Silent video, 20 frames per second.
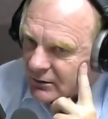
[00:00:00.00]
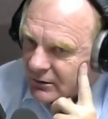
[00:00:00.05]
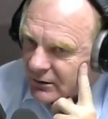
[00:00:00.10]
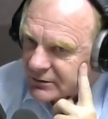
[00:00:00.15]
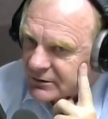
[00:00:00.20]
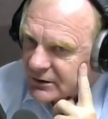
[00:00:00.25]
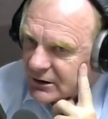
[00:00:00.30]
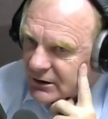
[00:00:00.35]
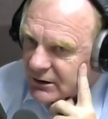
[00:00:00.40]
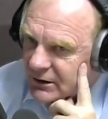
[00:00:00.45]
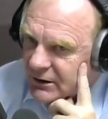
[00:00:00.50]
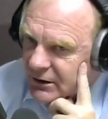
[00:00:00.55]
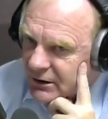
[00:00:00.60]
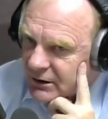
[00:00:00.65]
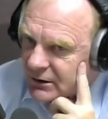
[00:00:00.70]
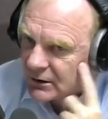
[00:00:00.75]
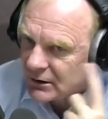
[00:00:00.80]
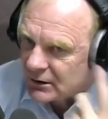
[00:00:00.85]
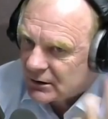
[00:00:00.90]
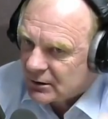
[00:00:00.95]

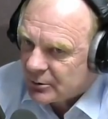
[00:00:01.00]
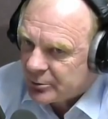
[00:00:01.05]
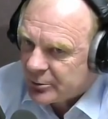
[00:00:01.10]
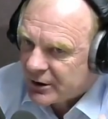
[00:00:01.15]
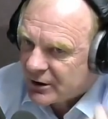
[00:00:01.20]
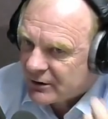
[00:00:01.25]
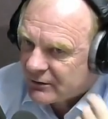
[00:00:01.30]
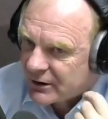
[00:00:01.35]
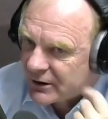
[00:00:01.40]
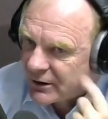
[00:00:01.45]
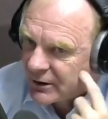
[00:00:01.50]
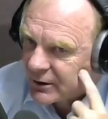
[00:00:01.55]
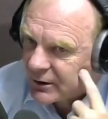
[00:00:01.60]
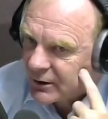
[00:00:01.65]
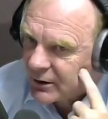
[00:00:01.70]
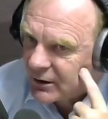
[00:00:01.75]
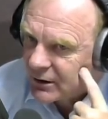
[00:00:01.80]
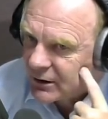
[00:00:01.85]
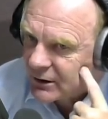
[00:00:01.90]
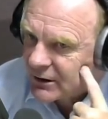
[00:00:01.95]
Во-вторых, э, первый
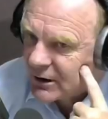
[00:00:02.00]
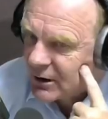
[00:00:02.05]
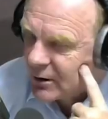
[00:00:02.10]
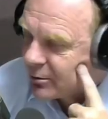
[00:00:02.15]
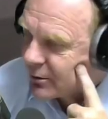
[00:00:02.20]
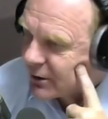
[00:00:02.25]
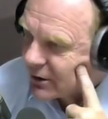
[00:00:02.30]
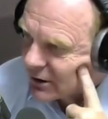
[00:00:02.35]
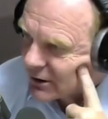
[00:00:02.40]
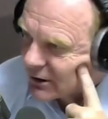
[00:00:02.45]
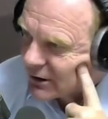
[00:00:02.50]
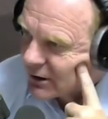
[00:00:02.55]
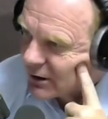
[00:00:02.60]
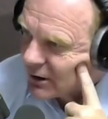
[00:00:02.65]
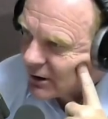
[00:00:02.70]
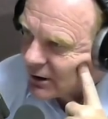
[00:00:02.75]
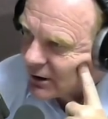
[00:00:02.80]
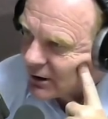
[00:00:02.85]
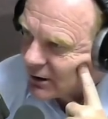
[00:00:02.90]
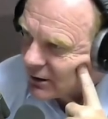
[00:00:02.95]
э, этап,
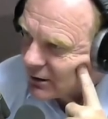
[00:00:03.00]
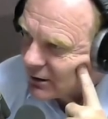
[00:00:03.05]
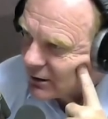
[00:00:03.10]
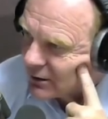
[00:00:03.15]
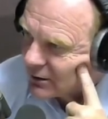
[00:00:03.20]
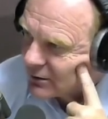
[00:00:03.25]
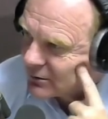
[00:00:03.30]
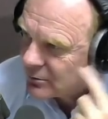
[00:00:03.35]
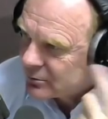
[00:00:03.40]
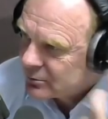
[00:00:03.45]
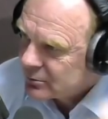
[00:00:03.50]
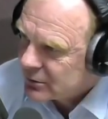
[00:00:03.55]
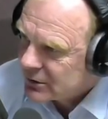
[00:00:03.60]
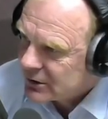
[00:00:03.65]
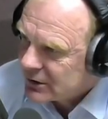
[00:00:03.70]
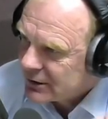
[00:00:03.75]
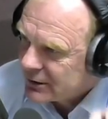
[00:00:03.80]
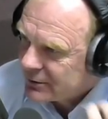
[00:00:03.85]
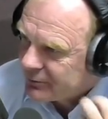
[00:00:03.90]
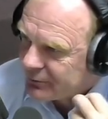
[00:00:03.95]
когда
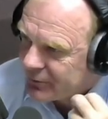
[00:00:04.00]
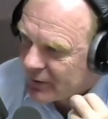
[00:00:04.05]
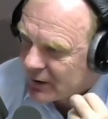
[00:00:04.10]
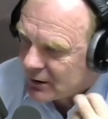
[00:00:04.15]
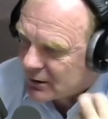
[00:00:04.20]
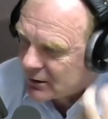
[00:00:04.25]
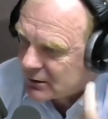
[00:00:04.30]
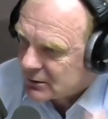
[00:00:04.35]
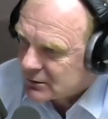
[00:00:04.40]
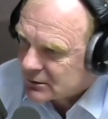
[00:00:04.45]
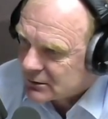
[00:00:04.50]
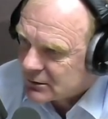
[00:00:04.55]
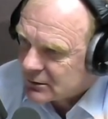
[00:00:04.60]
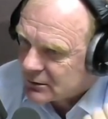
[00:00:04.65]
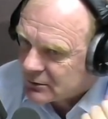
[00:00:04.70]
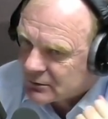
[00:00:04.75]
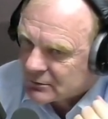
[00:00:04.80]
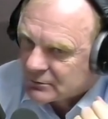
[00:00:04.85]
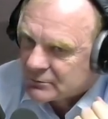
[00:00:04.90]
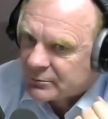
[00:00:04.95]
были
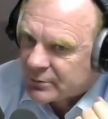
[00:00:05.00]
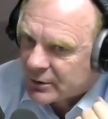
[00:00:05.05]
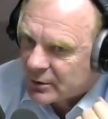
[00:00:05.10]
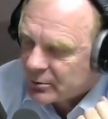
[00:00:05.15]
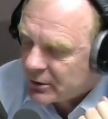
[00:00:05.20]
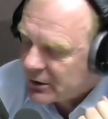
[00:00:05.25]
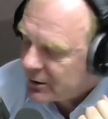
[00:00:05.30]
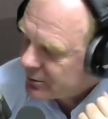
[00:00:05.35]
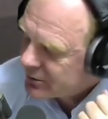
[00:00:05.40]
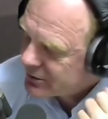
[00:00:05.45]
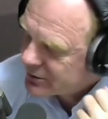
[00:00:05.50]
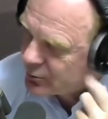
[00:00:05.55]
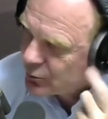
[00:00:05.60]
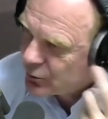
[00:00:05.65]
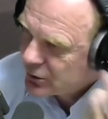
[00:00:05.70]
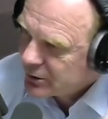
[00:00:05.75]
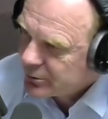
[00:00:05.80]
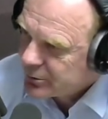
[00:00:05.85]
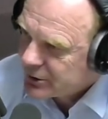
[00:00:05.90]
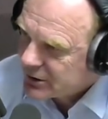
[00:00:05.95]
э, проблемы с
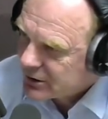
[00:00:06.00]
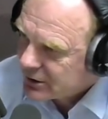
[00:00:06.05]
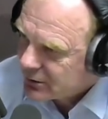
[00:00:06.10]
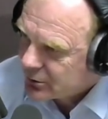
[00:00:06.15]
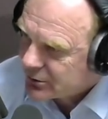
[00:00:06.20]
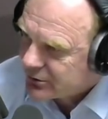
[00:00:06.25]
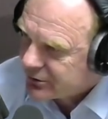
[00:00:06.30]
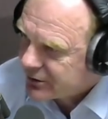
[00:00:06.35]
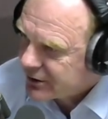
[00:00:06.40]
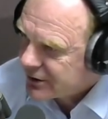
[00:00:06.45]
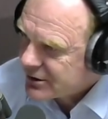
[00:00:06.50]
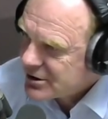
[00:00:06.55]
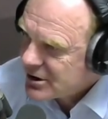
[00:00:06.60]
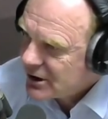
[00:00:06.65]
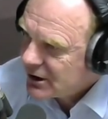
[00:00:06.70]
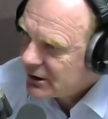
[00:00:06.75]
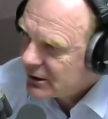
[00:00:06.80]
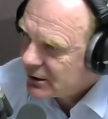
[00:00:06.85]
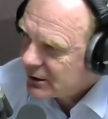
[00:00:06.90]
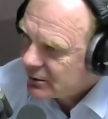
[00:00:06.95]
мухами, это вот в
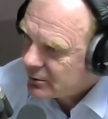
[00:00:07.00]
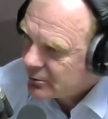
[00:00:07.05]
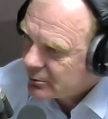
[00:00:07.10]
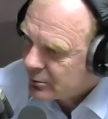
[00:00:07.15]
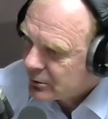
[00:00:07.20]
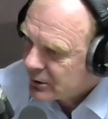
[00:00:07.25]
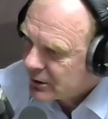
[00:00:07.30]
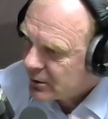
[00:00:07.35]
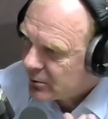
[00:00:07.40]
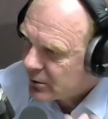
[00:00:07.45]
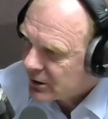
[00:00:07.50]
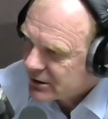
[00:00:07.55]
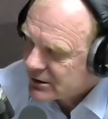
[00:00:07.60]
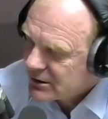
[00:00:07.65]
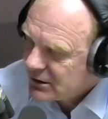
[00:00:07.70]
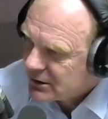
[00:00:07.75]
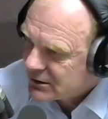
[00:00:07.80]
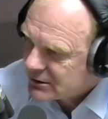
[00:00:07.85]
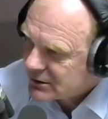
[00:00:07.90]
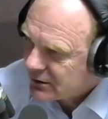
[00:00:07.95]
начале, мы
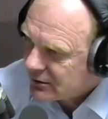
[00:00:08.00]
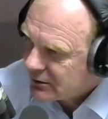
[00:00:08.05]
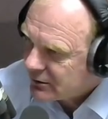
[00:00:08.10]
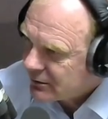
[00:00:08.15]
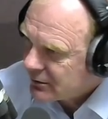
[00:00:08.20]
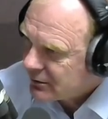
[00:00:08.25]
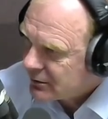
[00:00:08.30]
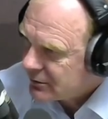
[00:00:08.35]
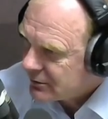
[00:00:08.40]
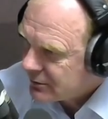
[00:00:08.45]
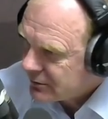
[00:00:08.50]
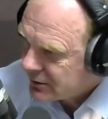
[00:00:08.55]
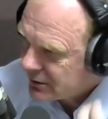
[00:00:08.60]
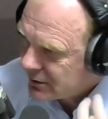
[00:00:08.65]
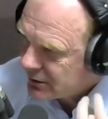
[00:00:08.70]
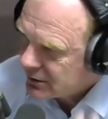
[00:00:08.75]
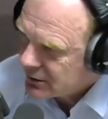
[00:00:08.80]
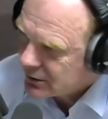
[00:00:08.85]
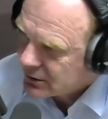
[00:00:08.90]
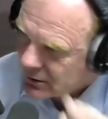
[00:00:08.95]
обратились
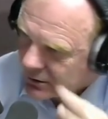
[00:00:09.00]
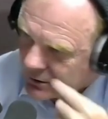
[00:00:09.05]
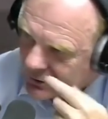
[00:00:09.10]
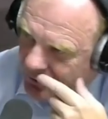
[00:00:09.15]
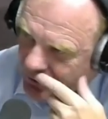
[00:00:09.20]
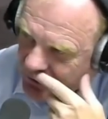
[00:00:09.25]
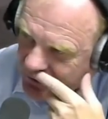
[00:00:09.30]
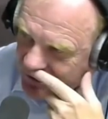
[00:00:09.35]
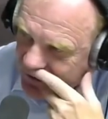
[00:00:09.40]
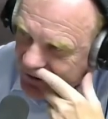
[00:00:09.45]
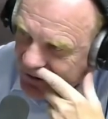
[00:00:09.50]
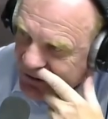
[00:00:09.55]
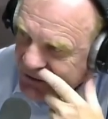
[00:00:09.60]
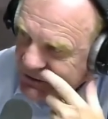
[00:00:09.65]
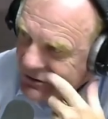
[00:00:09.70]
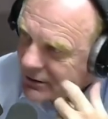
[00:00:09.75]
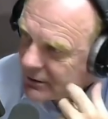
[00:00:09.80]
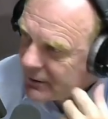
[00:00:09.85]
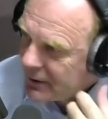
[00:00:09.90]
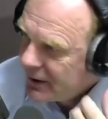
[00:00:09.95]
в
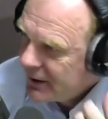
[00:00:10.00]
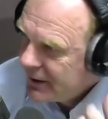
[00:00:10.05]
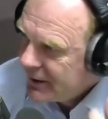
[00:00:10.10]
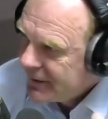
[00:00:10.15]
Ростехнадзор,